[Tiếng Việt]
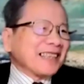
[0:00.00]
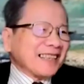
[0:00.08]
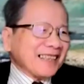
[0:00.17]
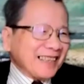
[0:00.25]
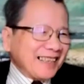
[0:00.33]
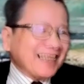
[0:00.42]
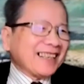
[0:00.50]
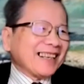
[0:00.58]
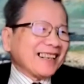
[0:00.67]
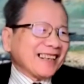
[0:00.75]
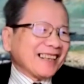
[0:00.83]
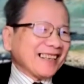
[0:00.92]
ốc ngân
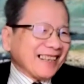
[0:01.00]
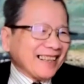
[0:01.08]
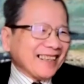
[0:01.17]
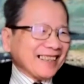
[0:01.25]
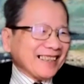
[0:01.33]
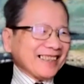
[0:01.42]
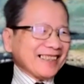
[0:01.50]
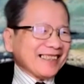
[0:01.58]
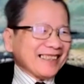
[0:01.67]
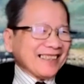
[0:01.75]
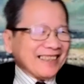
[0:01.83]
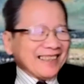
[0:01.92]
hàng
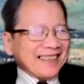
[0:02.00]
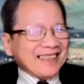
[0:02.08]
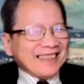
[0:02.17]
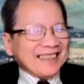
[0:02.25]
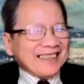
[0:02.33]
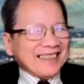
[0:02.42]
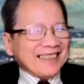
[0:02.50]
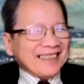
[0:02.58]
và cái